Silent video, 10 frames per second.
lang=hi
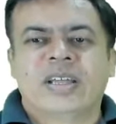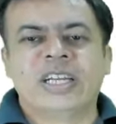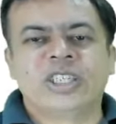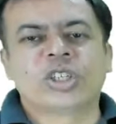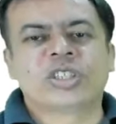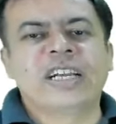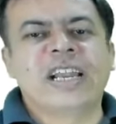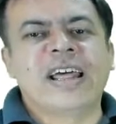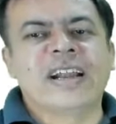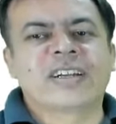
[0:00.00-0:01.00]
रेशो से
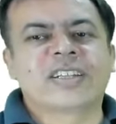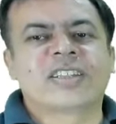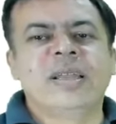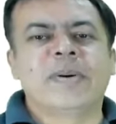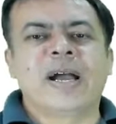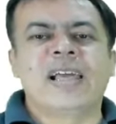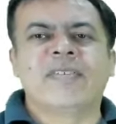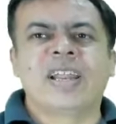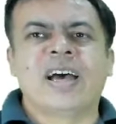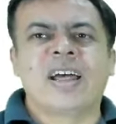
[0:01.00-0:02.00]
डायरेक्ट थ्री बाय
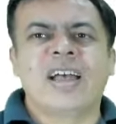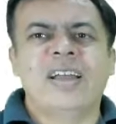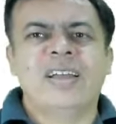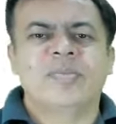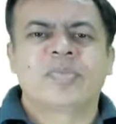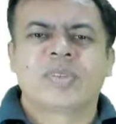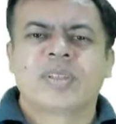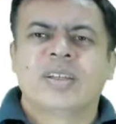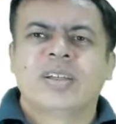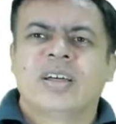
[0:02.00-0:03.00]
इलेवन आ रहा है
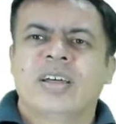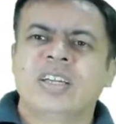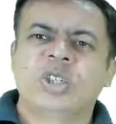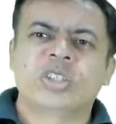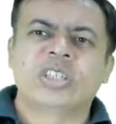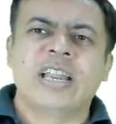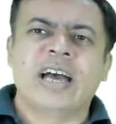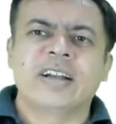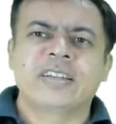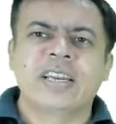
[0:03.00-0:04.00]
रेशो से
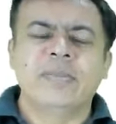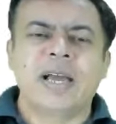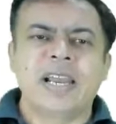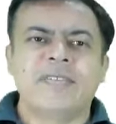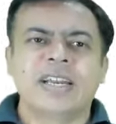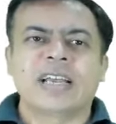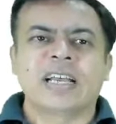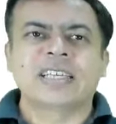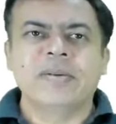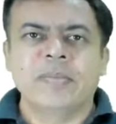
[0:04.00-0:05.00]
डायरेक्ट थ्री बाय इलेवन
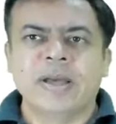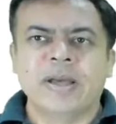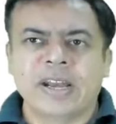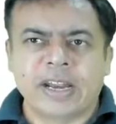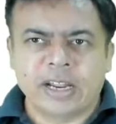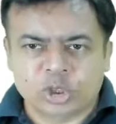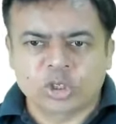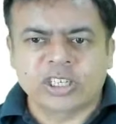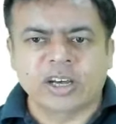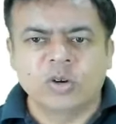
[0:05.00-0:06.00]
कैसे मैं रेशो
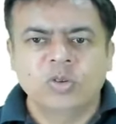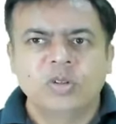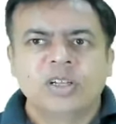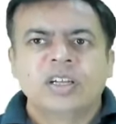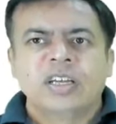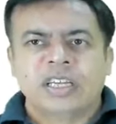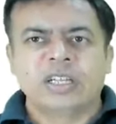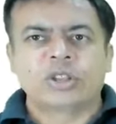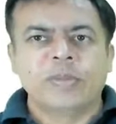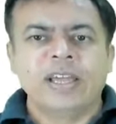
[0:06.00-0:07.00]
से करूं
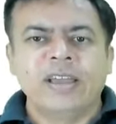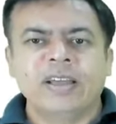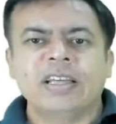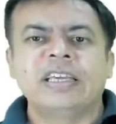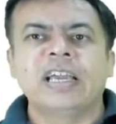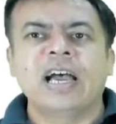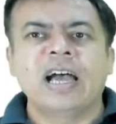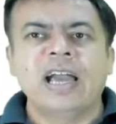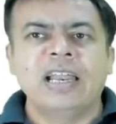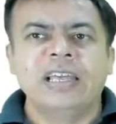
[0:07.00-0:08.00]
ये तो मैंने किया
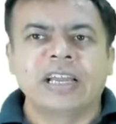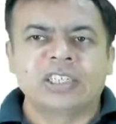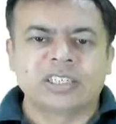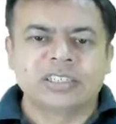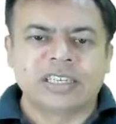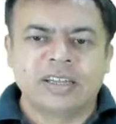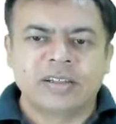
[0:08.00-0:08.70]
है एलिगेशन से